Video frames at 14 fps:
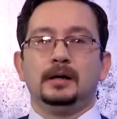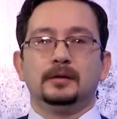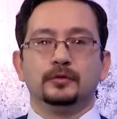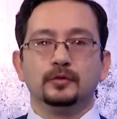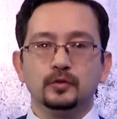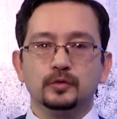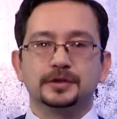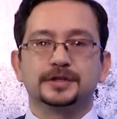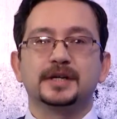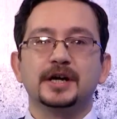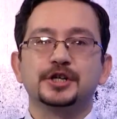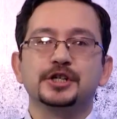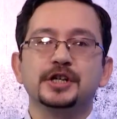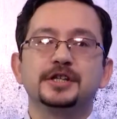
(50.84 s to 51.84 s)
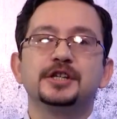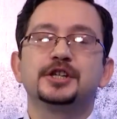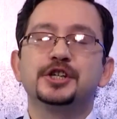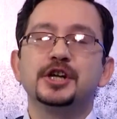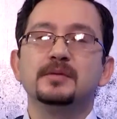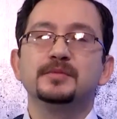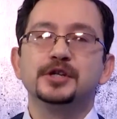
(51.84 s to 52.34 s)
Ну, скажите,
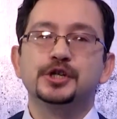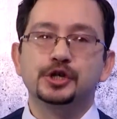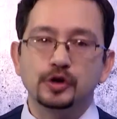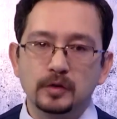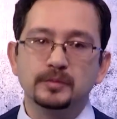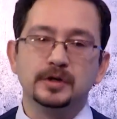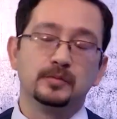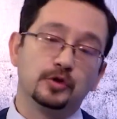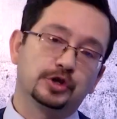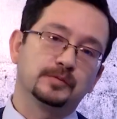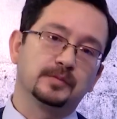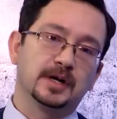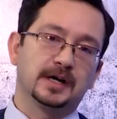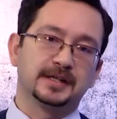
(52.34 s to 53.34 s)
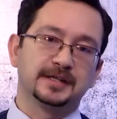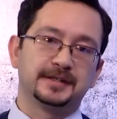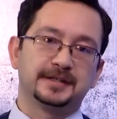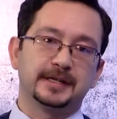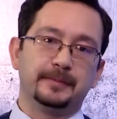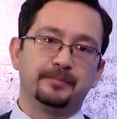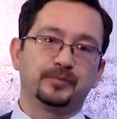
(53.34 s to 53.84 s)
чем еще мы можем
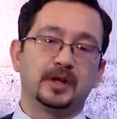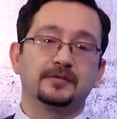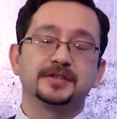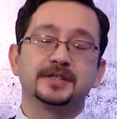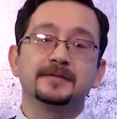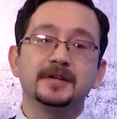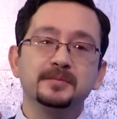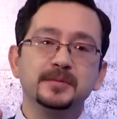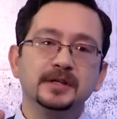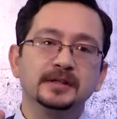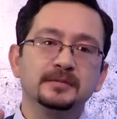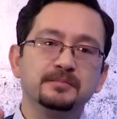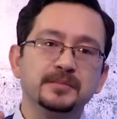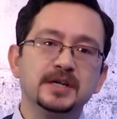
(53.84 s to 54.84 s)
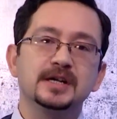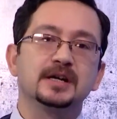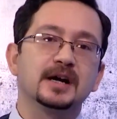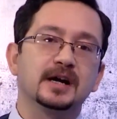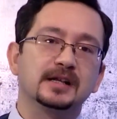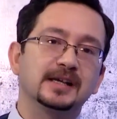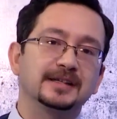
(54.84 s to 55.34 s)
гордиться? В современном мире
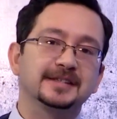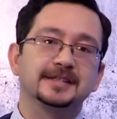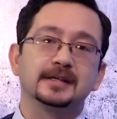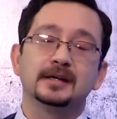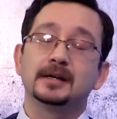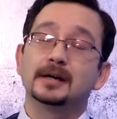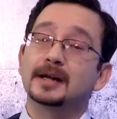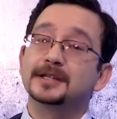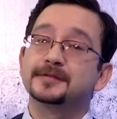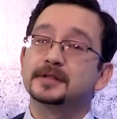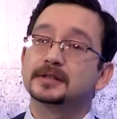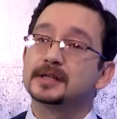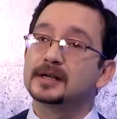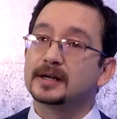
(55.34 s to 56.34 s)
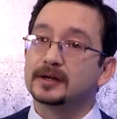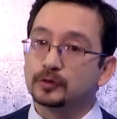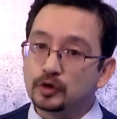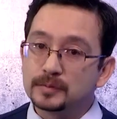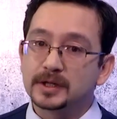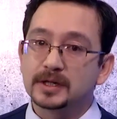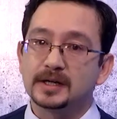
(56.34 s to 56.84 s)
гордятся развитой
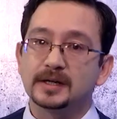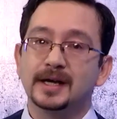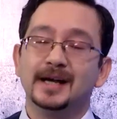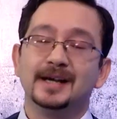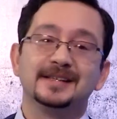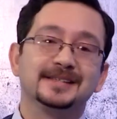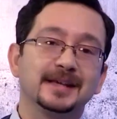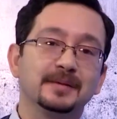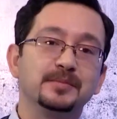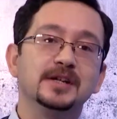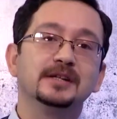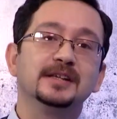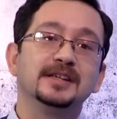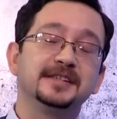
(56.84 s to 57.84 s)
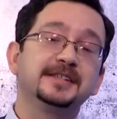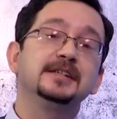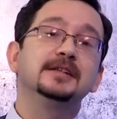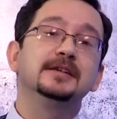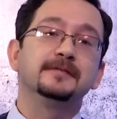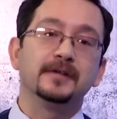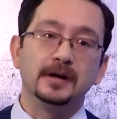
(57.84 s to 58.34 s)
экономикой, стабильной и
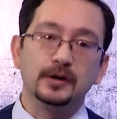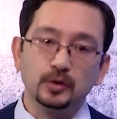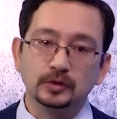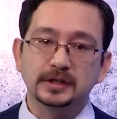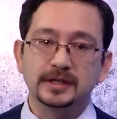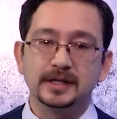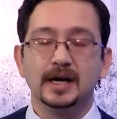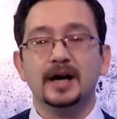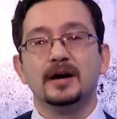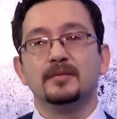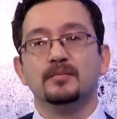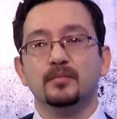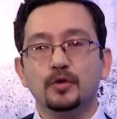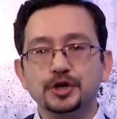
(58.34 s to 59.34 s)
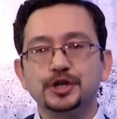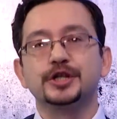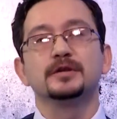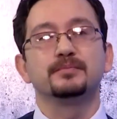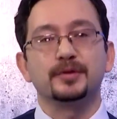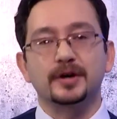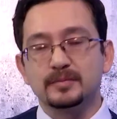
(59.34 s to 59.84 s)
сильной валютой,
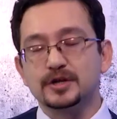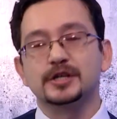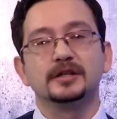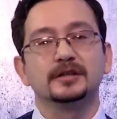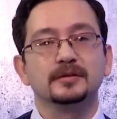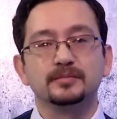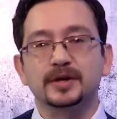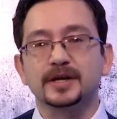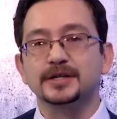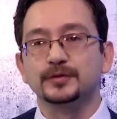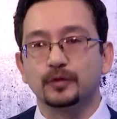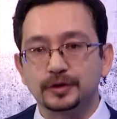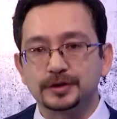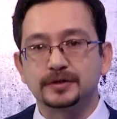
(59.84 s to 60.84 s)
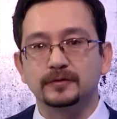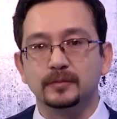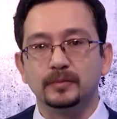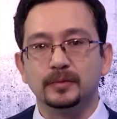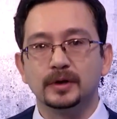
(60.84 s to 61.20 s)
мощным промышленным производством.